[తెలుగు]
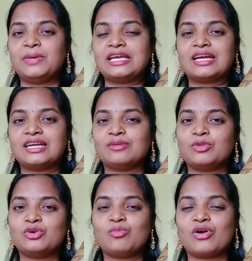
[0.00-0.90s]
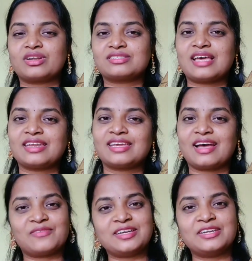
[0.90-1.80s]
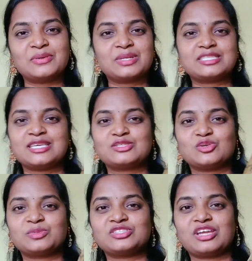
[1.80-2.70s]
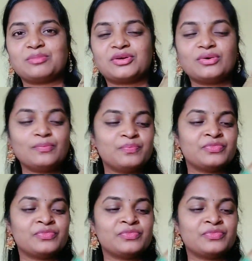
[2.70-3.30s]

పింక్ అండ్ బ్లూ బార్డర్ శారీ అవన్నీ కూడా చేసి చూపించాను మీకు